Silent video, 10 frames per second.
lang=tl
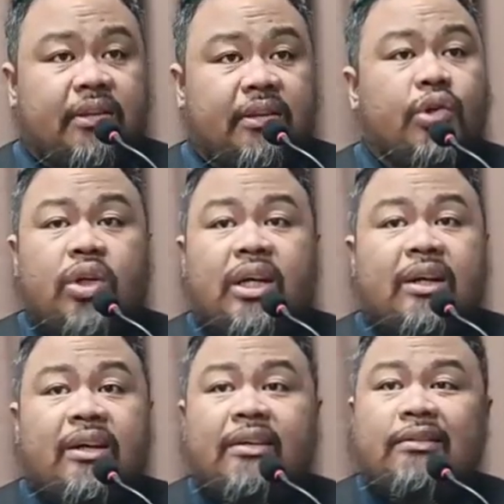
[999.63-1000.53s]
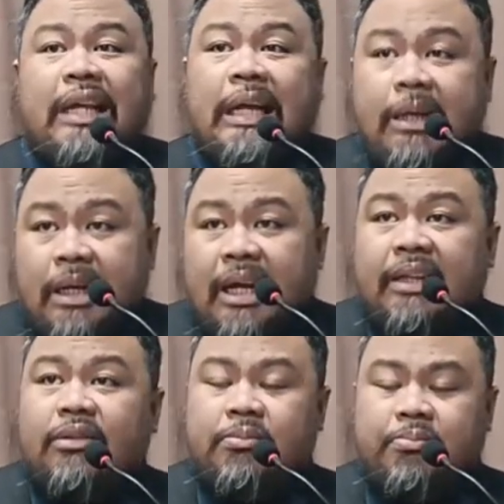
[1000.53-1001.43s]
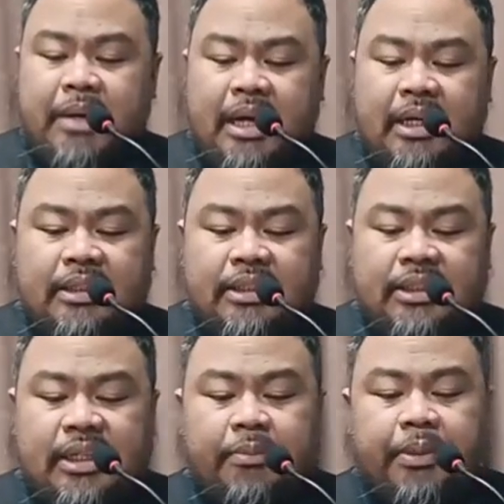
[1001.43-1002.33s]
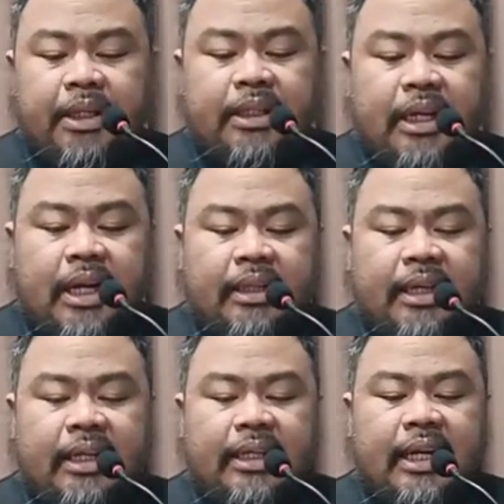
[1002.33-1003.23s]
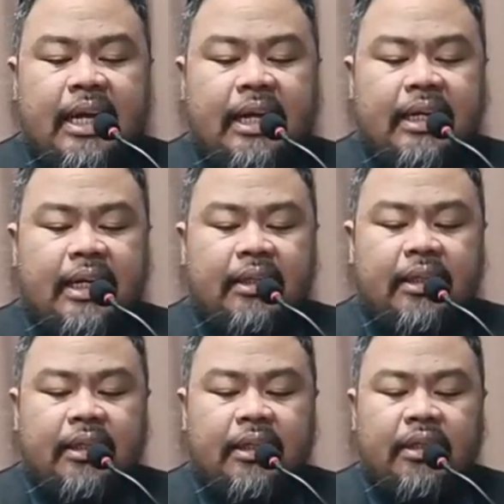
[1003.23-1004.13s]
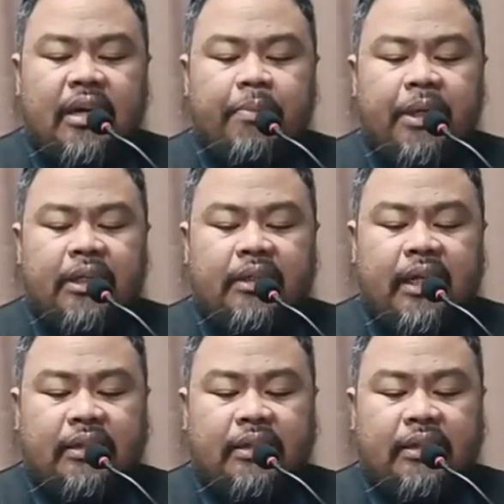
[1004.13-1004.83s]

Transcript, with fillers: Yun ang dahilan kung bakit siya pinadala dahil kailangan natin ng tagapagligtas